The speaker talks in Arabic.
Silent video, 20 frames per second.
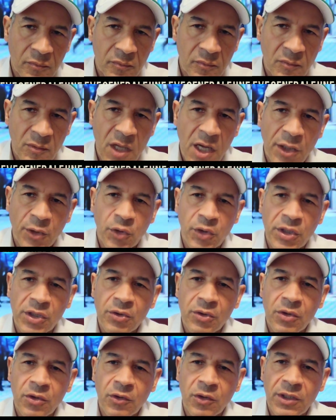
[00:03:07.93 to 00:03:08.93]
لا
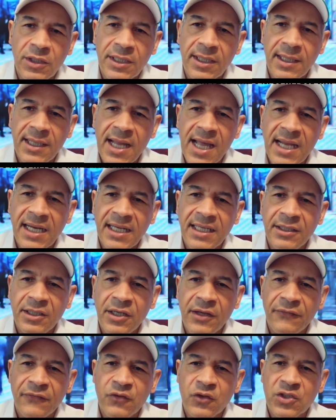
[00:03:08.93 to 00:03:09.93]
نريده لا
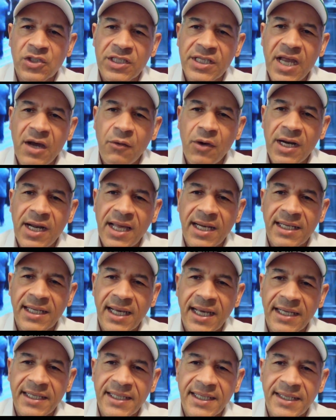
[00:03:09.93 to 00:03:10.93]
لأنفسنا ولا
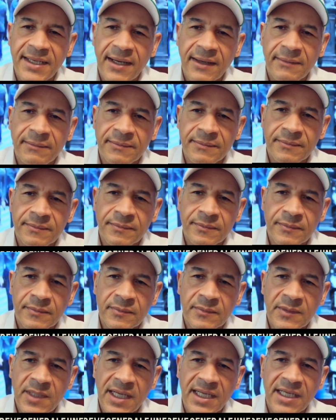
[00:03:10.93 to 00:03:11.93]
لغيرنا
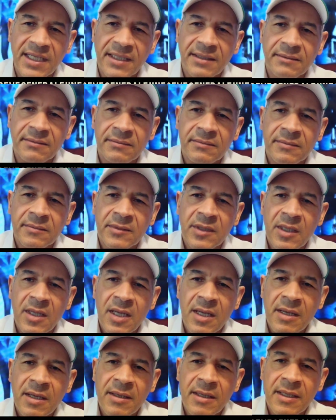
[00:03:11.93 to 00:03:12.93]
لكن
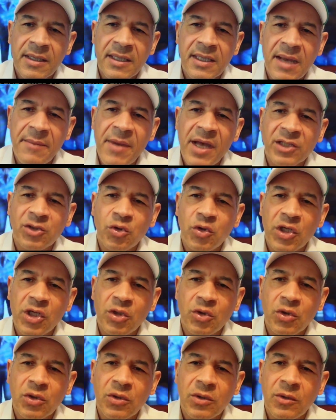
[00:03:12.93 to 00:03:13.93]
كما
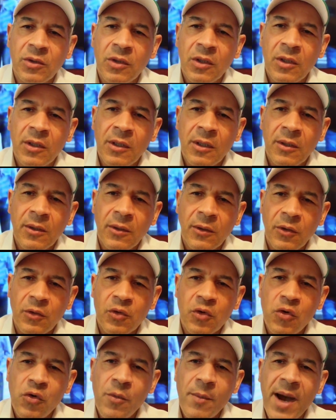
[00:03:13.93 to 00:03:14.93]
تريد
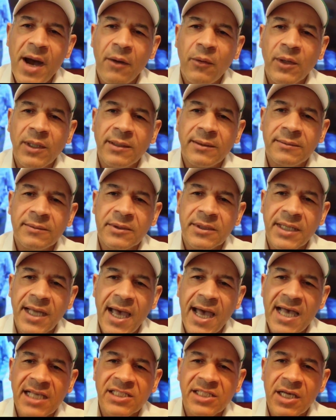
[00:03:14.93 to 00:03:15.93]
الحكومة
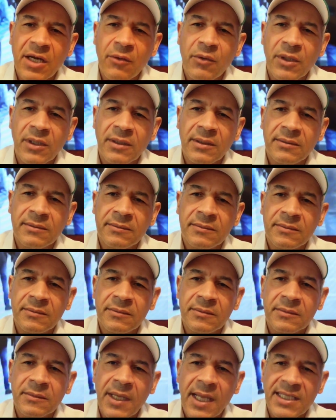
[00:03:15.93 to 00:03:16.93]
والرئاسة
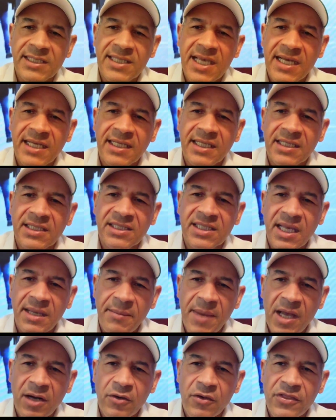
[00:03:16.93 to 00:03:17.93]
والعساكر
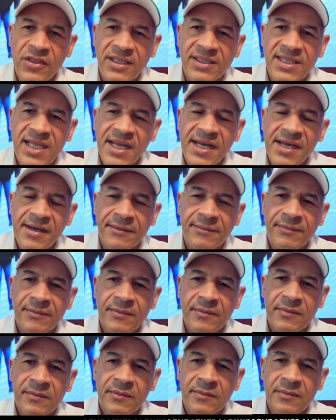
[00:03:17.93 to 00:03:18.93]
استعماله ضدنا
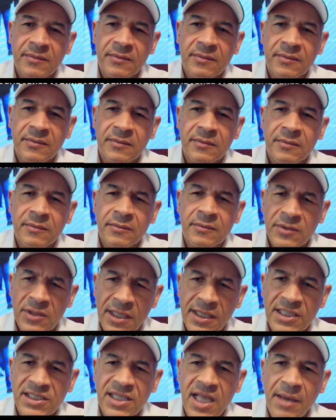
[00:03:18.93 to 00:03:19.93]

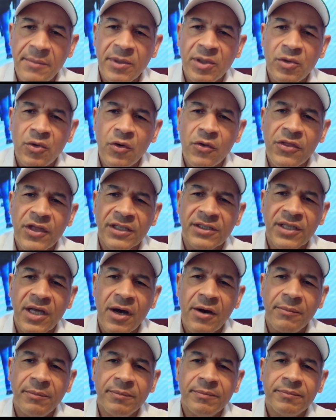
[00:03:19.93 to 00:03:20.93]
سنستعمله ضدهم